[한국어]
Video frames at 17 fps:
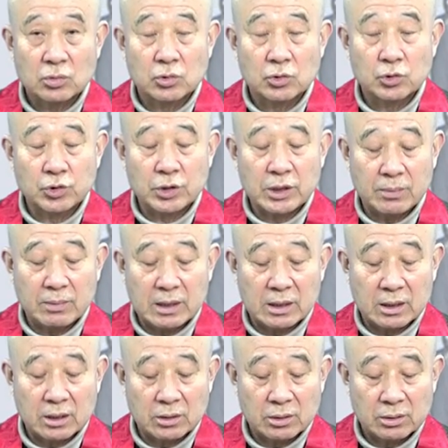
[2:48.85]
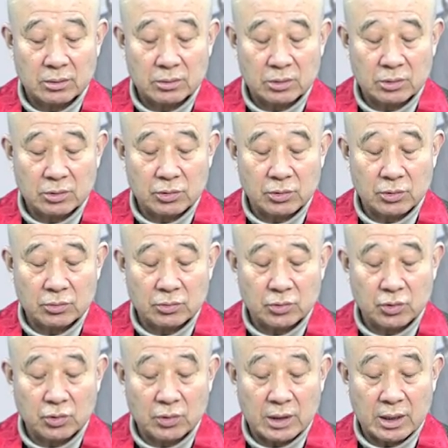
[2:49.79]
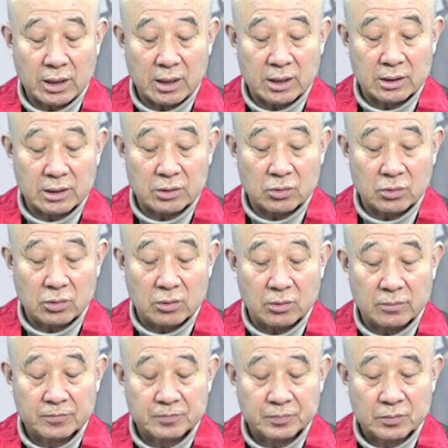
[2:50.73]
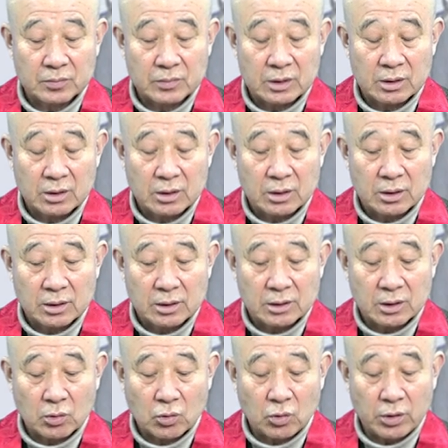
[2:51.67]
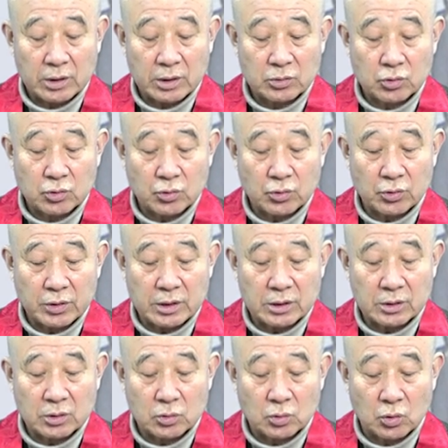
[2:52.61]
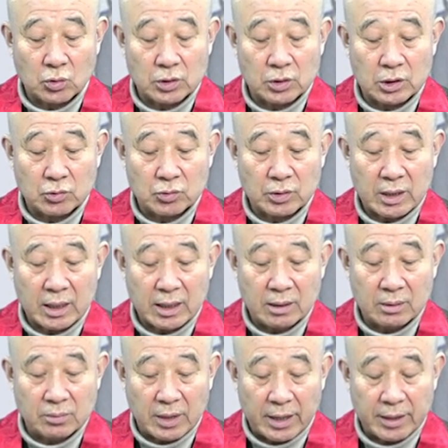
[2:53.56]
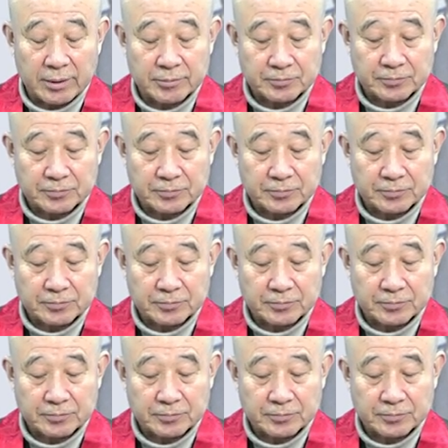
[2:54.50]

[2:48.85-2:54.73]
슈라마나 출, 출가해가지고 이제 고행수도를 해서 도를 이룬 다음에